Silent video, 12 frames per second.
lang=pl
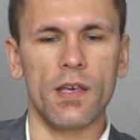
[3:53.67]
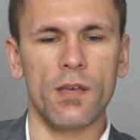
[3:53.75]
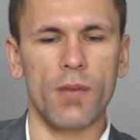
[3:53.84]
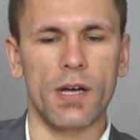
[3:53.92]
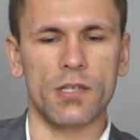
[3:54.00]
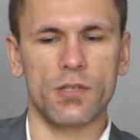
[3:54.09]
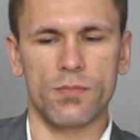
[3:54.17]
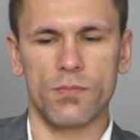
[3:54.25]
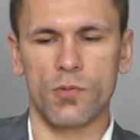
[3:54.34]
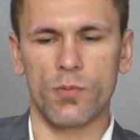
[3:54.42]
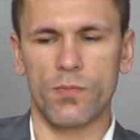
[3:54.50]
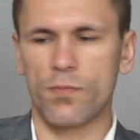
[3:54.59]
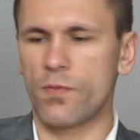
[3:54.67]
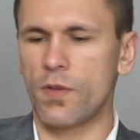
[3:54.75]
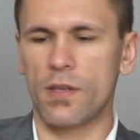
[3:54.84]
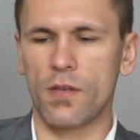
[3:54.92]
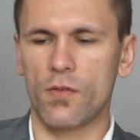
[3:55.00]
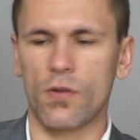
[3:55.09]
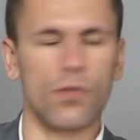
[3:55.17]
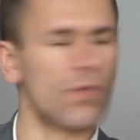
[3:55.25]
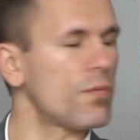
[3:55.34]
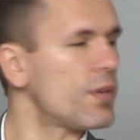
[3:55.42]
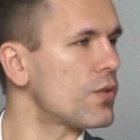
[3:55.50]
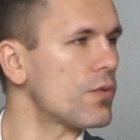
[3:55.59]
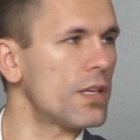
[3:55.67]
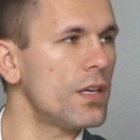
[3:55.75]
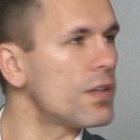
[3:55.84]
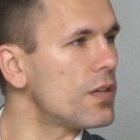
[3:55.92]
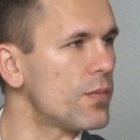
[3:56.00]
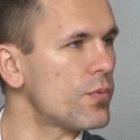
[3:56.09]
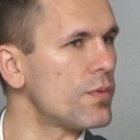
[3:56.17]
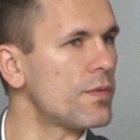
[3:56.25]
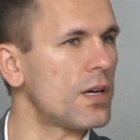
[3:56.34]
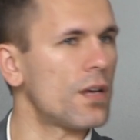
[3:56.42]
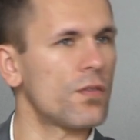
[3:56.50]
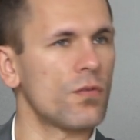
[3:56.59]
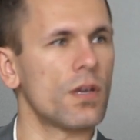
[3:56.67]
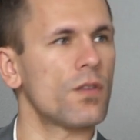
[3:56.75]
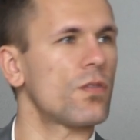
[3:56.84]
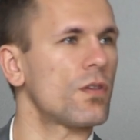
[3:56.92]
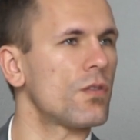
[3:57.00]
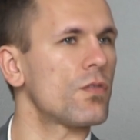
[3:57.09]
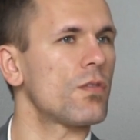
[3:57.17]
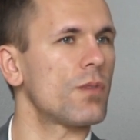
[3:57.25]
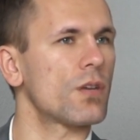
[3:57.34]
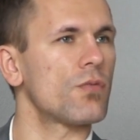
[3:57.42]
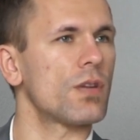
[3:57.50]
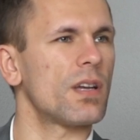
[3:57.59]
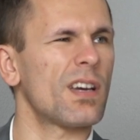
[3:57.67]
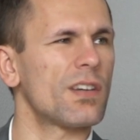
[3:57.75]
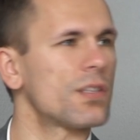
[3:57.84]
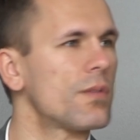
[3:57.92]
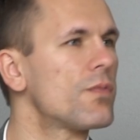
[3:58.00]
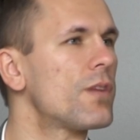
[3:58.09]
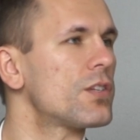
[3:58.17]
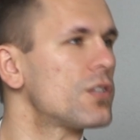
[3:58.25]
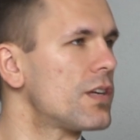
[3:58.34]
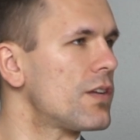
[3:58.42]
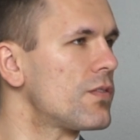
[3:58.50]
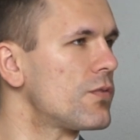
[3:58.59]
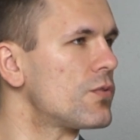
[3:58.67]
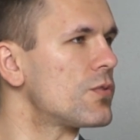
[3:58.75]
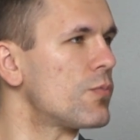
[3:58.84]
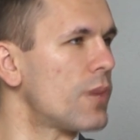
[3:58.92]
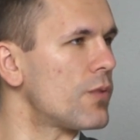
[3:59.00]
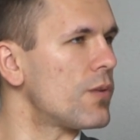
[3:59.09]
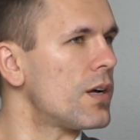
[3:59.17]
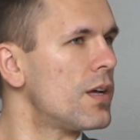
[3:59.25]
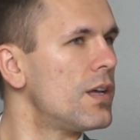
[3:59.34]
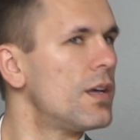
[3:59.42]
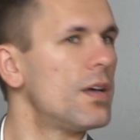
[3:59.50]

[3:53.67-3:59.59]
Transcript: i masz z jednej strony osobę, która nigdy nie próbowała, a z drugiej strony osoba, która jakieś tam dwa, trzy razy już upadła,